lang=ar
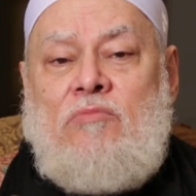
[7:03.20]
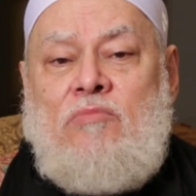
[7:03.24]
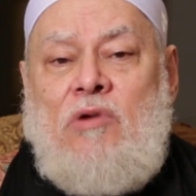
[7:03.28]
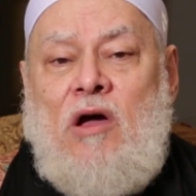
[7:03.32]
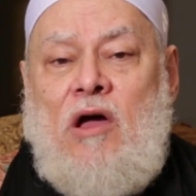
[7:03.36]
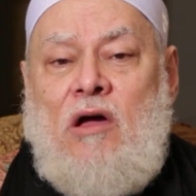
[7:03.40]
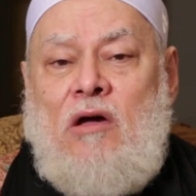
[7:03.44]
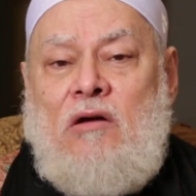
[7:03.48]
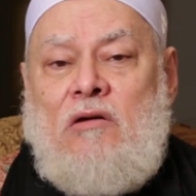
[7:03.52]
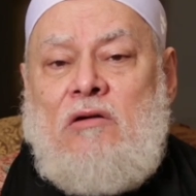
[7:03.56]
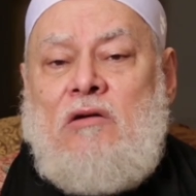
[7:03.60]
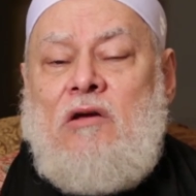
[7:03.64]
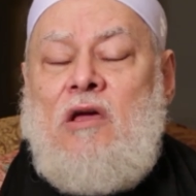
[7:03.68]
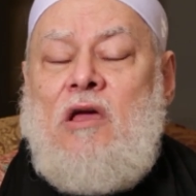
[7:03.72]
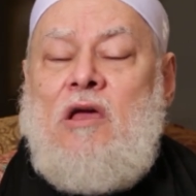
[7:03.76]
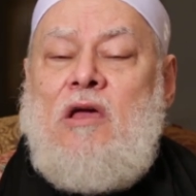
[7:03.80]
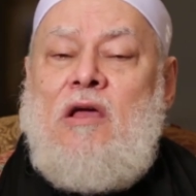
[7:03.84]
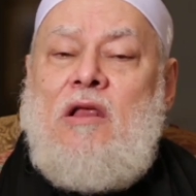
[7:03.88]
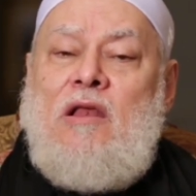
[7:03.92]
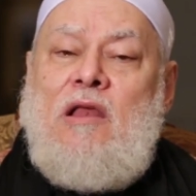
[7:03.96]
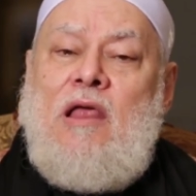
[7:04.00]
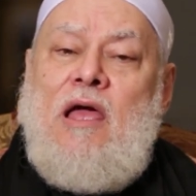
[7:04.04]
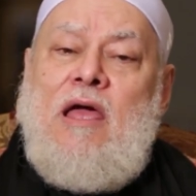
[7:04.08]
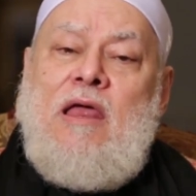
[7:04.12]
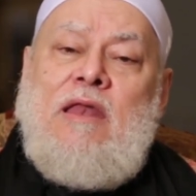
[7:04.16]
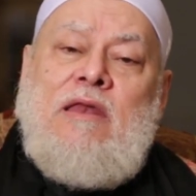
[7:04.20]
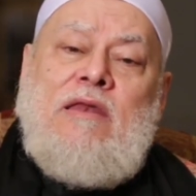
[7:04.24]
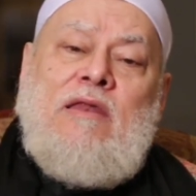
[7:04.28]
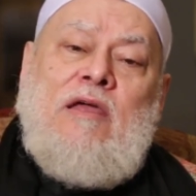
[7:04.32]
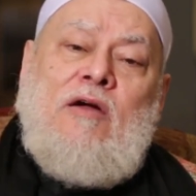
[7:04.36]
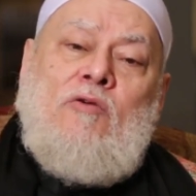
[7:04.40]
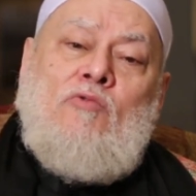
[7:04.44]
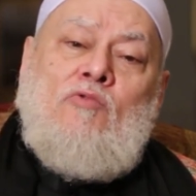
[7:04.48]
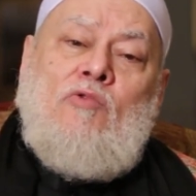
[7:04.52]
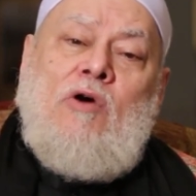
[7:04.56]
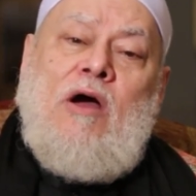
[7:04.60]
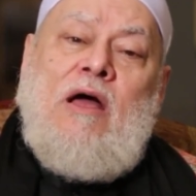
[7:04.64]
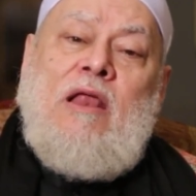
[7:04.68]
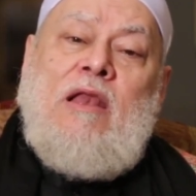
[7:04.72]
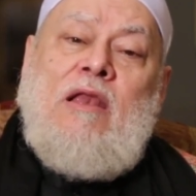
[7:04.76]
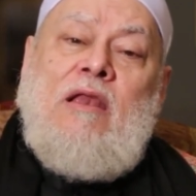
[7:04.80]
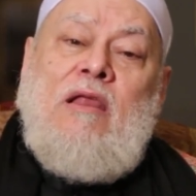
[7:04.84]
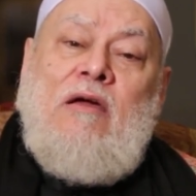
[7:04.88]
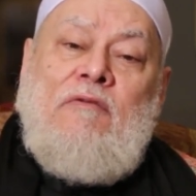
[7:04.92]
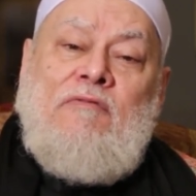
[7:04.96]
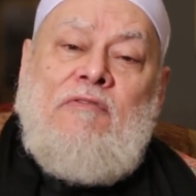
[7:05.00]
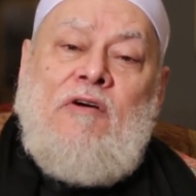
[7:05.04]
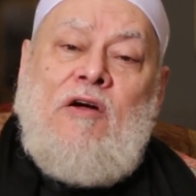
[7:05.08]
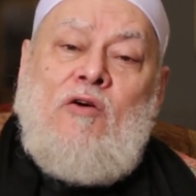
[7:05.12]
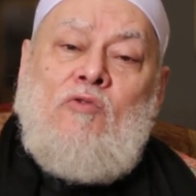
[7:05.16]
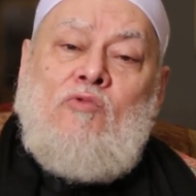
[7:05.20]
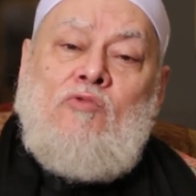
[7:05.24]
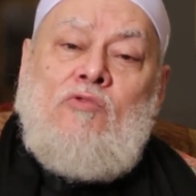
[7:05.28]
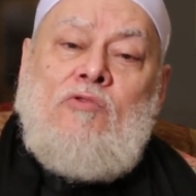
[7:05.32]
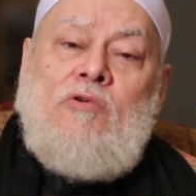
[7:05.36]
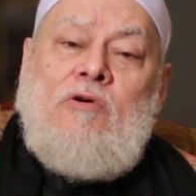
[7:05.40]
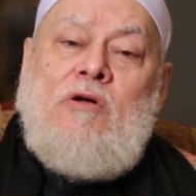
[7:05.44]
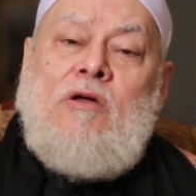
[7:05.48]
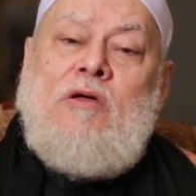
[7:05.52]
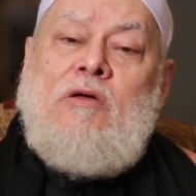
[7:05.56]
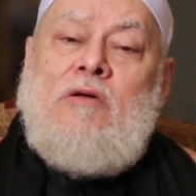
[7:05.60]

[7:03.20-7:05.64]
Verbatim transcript: البحر لأنه ألفه